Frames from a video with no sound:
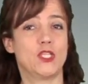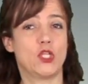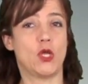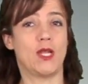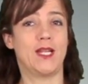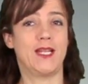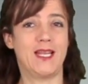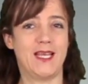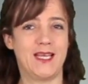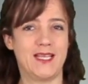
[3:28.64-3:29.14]

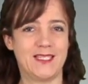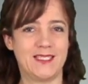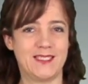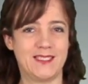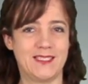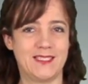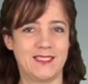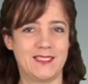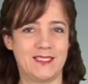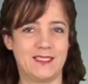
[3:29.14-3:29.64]
In der
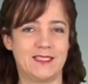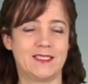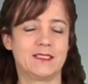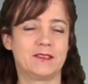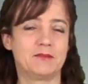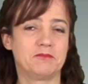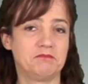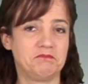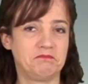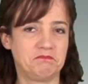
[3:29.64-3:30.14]
Tat dauerte
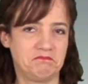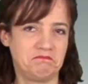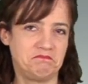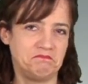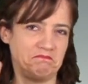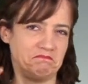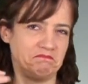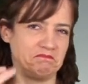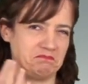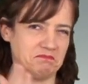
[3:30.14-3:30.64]
es
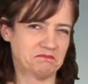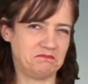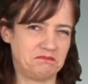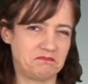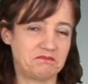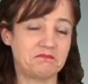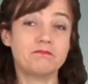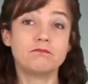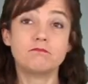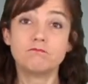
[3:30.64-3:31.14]
zwölf
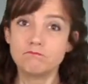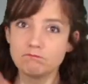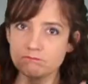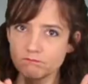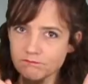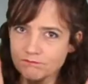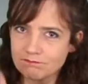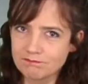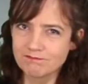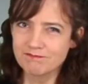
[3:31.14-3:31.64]
Jahre, bis
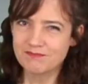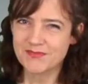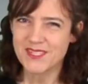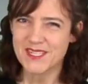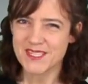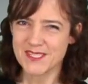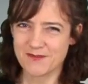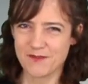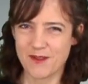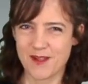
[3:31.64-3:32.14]
Rita
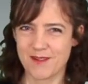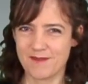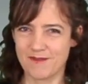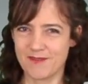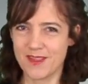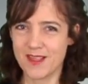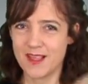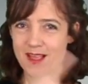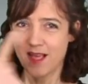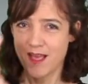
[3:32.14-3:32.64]
Süßmuth,
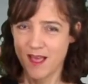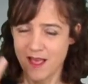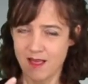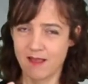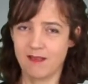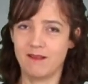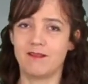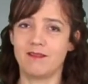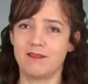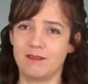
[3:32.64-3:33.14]

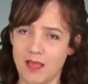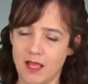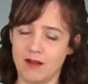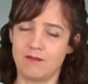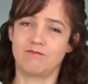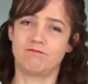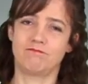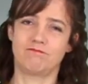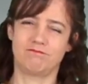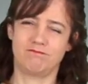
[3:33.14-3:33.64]

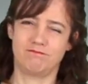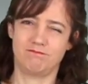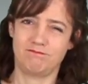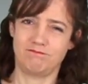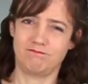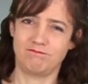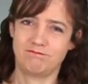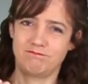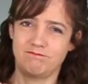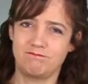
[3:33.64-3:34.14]
eine
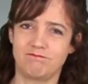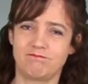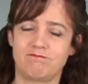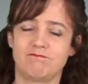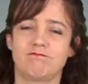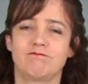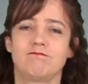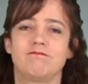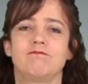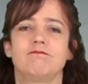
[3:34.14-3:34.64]
Frau,
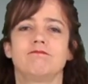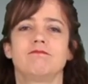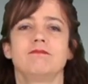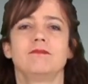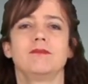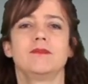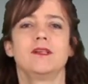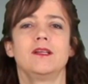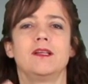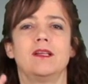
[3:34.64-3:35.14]
wiederum
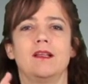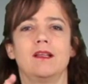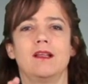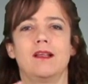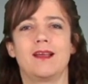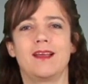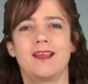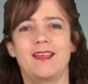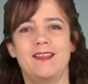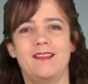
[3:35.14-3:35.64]
an der
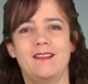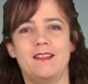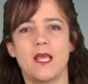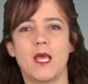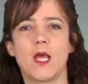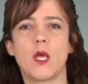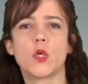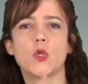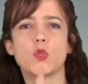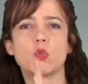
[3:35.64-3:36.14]
Spitze des
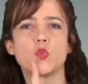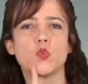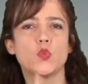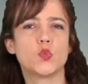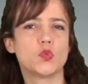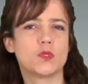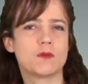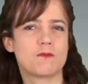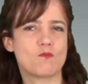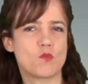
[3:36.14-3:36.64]

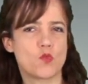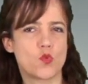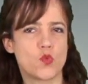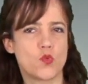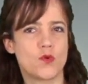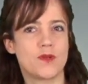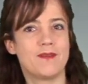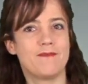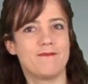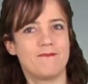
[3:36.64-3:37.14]
Bundestages
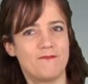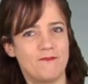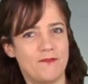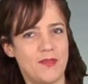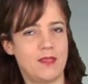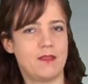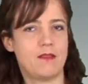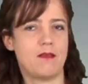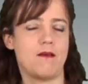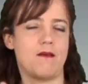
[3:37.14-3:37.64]
war.
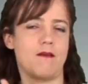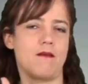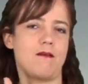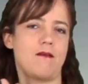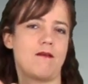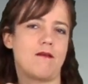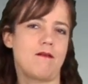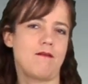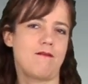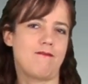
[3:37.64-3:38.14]
Und nach
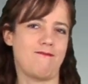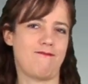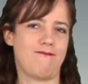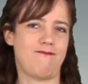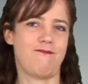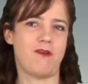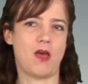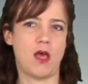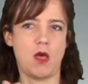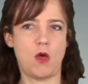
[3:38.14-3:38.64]
Rita
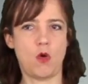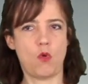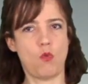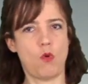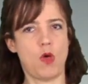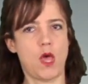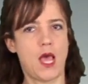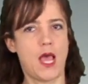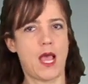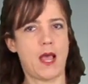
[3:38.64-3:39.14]
Süßmuth
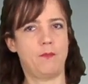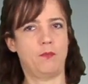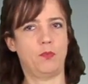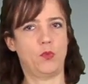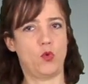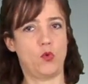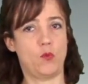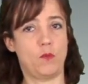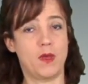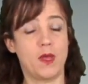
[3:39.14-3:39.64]
dauerte es sogar
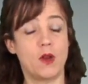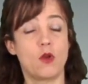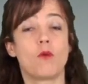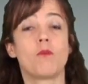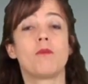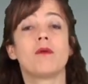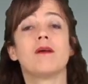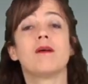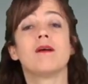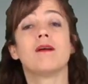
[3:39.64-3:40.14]

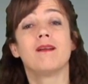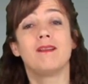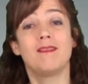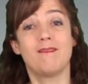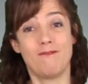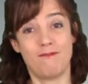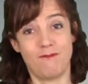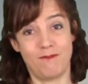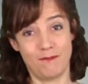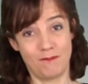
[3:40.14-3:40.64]
23
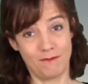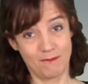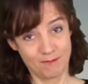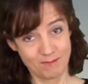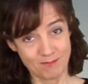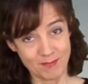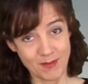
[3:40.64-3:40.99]
Jahre